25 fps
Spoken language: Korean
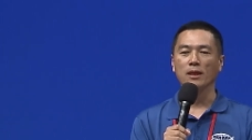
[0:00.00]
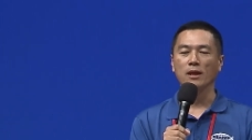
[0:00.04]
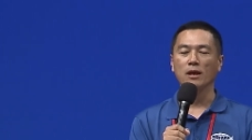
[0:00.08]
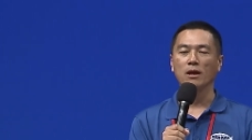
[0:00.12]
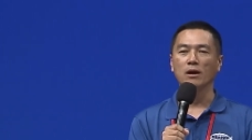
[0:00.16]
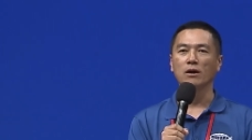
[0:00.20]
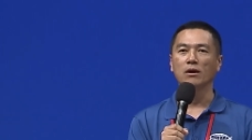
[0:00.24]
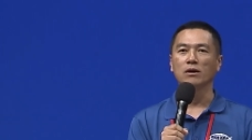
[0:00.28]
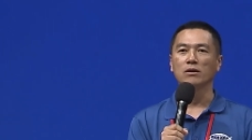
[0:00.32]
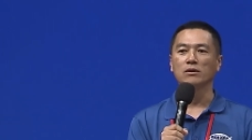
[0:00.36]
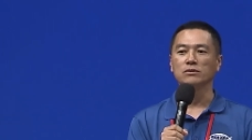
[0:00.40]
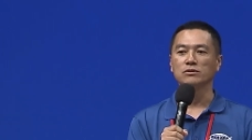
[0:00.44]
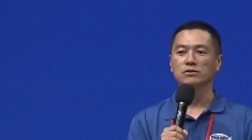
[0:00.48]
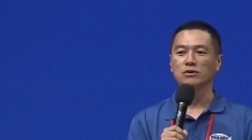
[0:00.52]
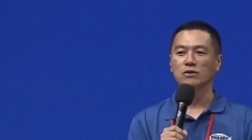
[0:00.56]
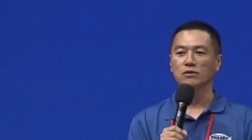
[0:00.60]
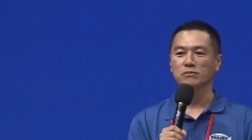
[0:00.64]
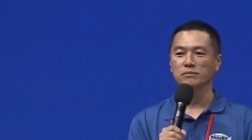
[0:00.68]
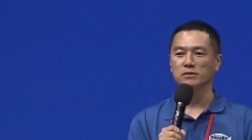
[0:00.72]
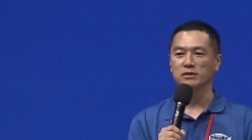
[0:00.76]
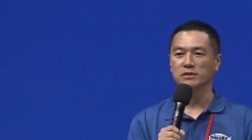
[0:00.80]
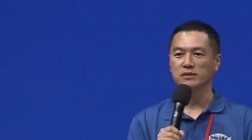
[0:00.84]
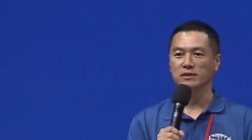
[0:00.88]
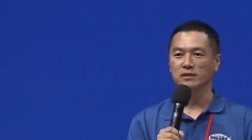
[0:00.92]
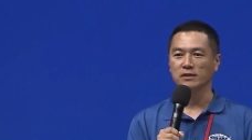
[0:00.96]
어, 처음
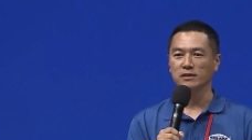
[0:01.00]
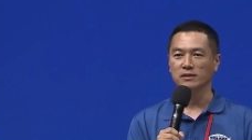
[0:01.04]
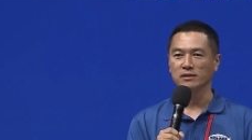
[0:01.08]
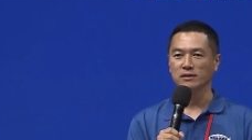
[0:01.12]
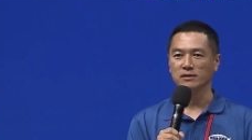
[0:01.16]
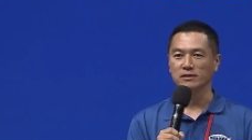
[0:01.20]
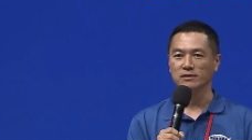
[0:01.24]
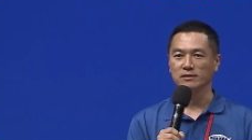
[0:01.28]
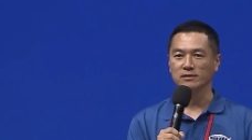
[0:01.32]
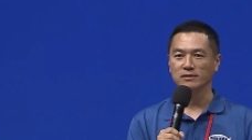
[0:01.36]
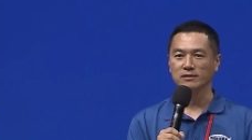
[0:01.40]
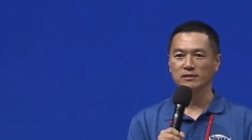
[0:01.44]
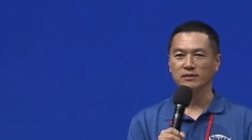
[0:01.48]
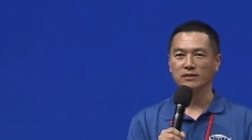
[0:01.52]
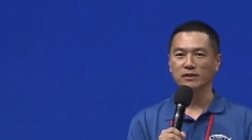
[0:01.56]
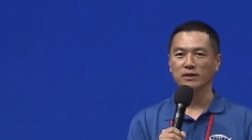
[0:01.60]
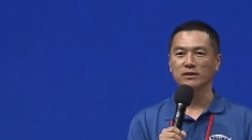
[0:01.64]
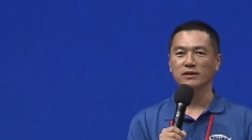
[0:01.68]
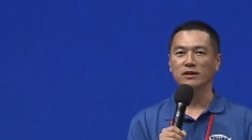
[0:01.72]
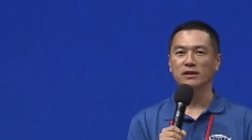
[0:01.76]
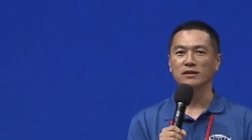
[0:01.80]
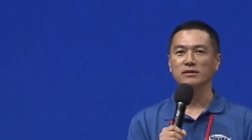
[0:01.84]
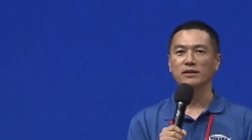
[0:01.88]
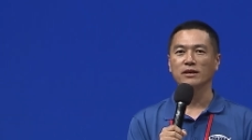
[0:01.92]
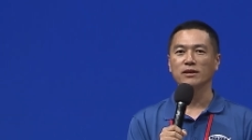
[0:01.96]
이제
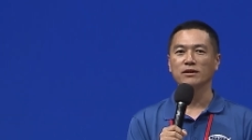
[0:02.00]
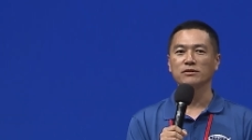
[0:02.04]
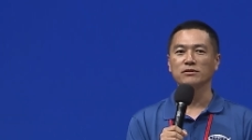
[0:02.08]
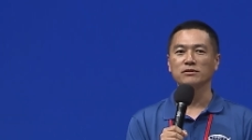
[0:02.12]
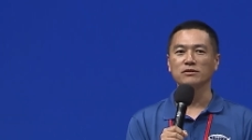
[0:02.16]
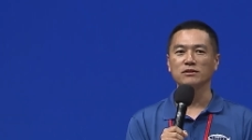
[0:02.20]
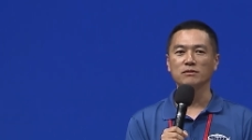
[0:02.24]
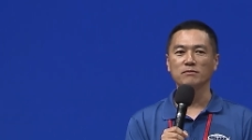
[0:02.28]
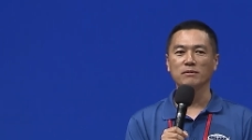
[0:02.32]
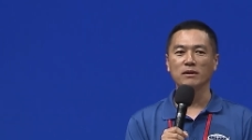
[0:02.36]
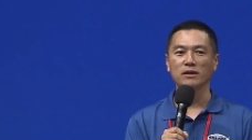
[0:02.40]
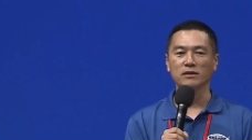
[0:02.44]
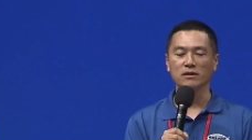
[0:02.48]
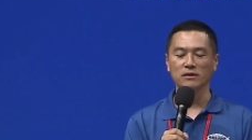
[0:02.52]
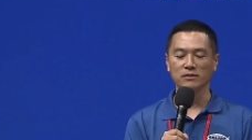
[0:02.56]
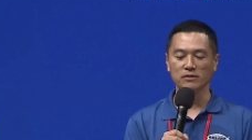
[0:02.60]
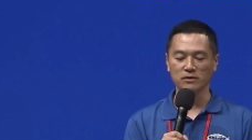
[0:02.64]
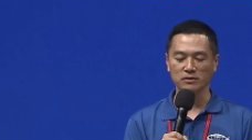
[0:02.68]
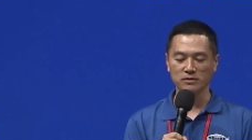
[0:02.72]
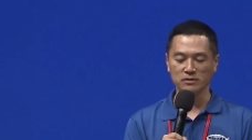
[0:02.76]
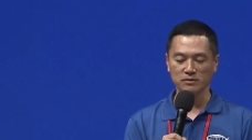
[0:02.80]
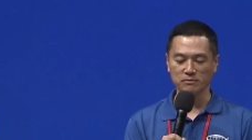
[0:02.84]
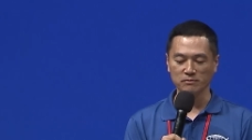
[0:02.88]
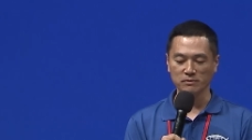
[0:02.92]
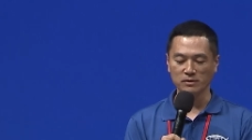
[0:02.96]
케냐 사역지를 받게
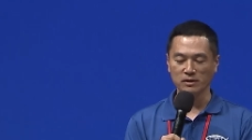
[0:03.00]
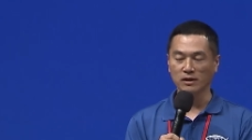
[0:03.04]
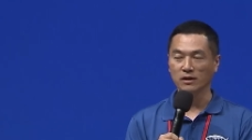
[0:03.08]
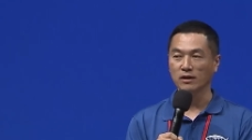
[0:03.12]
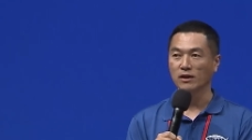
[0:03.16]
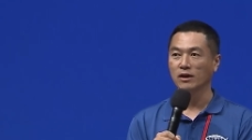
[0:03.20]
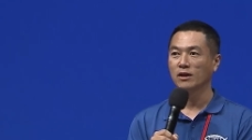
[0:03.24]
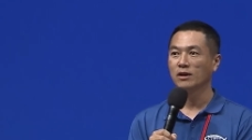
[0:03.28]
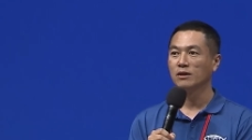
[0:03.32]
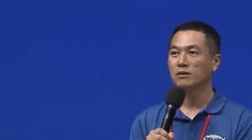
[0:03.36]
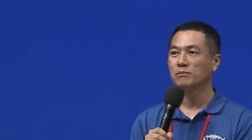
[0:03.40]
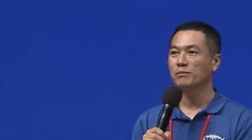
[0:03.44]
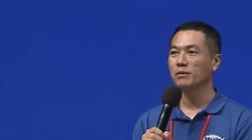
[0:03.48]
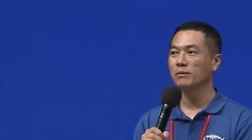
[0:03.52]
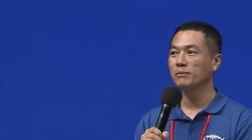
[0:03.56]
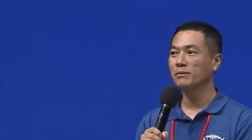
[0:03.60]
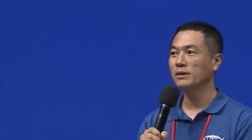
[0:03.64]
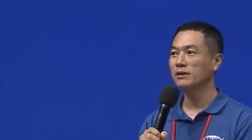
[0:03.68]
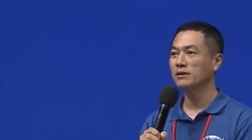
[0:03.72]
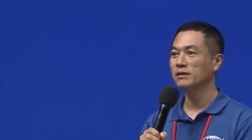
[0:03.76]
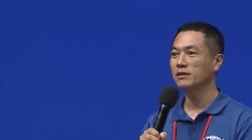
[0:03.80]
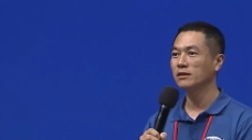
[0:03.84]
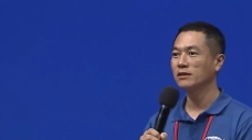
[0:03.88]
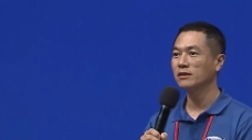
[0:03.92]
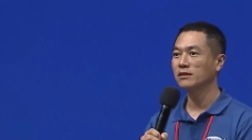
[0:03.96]
되었습니다.
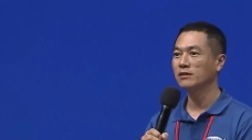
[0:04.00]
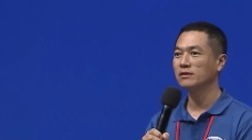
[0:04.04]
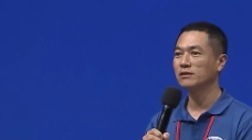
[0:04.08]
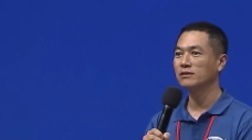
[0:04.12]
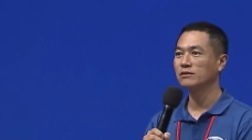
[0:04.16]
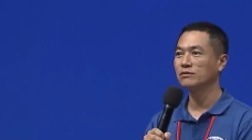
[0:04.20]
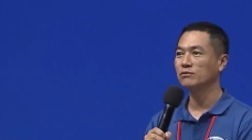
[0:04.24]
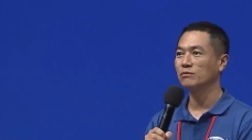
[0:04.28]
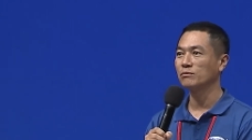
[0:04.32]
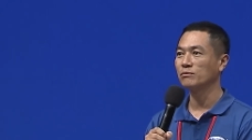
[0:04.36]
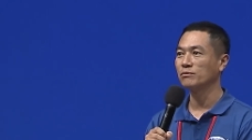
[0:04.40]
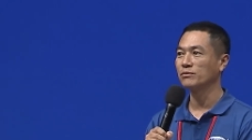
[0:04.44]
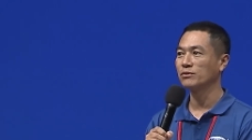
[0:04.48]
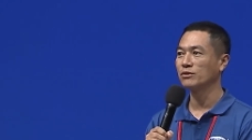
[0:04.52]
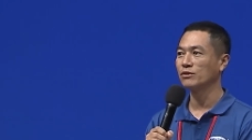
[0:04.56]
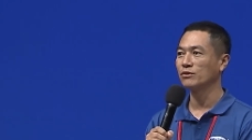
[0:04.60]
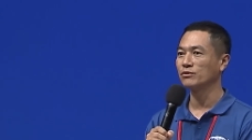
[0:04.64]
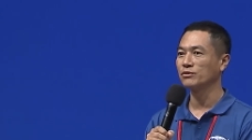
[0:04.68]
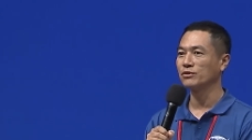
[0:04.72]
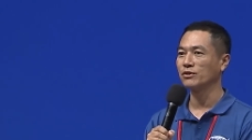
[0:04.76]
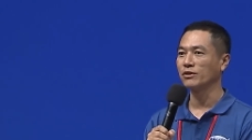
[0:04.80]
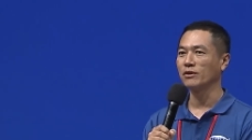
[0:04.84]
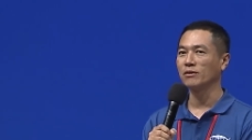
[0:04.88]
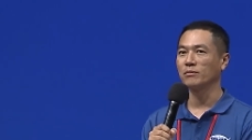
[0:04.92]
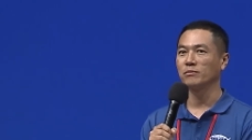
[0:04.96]
PPT 좀
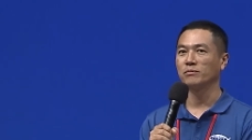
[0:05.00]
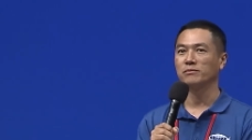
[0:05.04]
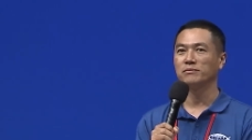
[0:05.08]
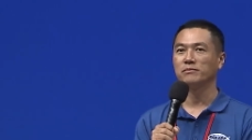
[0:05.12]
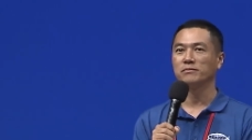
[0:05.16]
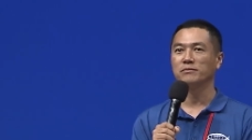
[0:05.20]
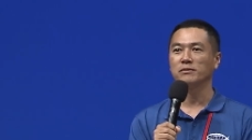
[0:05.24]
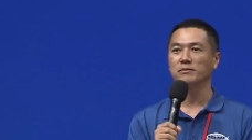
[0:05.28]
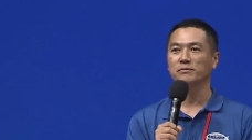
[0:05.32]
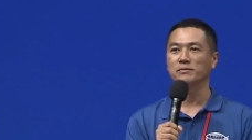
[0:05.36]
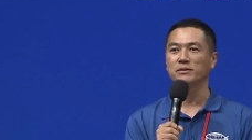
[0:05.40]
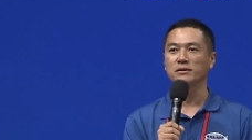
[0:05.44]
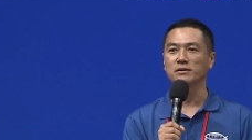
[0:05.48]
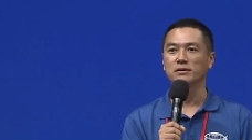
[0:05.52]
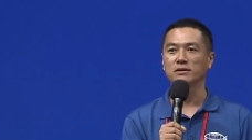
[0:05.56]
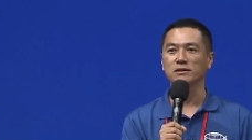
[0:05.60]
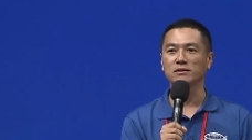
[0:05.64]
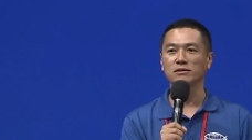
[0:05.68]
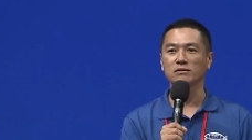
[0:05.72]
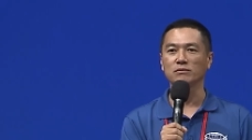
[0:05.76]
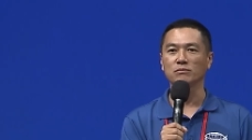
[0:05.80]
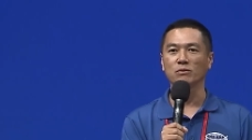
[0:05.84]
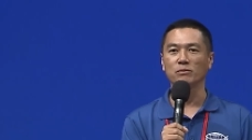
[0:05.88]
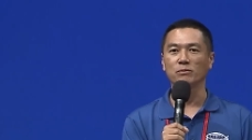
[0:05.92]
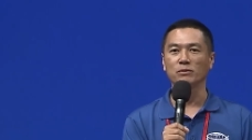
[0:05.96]
띄워주세요.
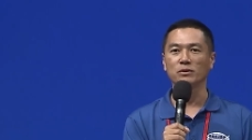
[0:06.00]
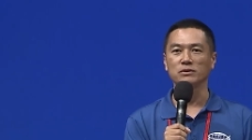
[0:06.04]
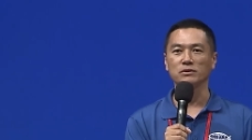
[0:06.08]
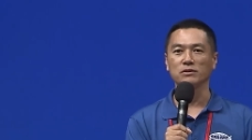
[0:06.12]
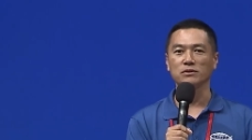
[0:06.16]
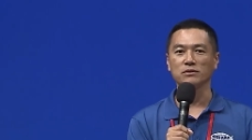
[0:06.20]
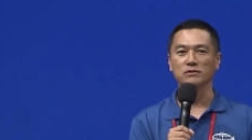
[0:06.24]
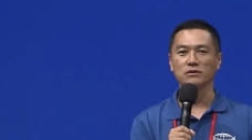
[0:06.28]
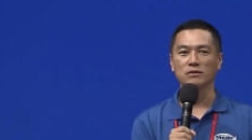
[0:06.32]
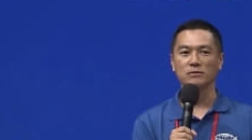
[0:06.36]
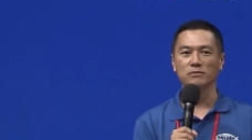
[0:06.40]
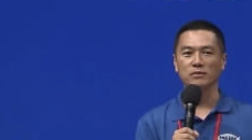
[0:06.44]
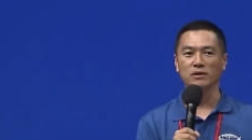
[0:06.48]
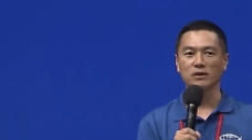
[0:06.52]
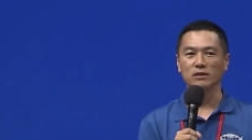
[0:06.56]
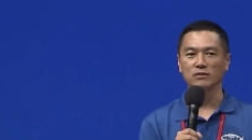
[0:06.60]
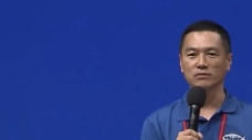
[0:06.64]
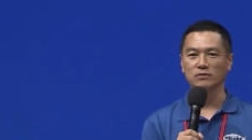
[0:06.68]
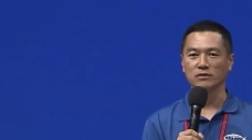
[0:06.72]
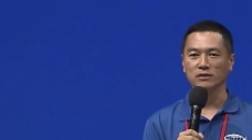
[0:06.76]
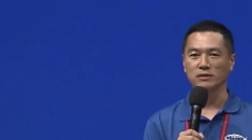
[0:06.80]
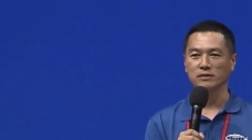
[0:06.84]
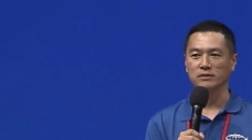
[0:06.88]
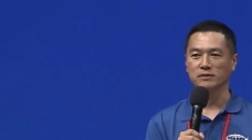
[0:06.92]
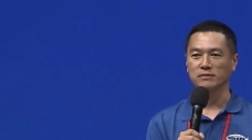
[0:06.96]
PPT를 보면서
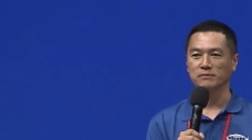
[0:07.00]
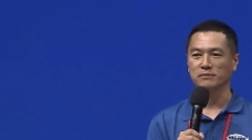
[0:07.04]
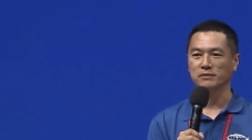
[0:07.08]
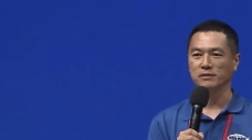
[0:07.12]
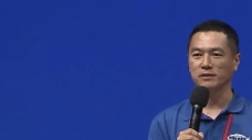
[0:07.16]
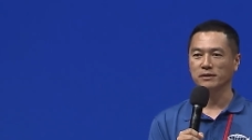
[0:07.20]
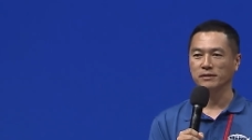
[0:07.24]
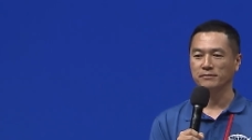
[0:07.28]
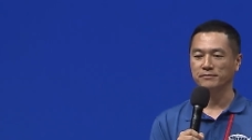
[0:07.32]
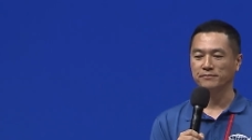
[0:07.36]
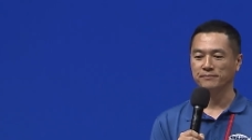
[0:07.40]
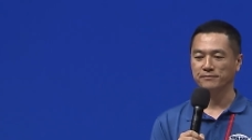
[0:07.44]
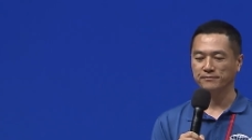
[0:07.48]
설명하도록 하겠습니다.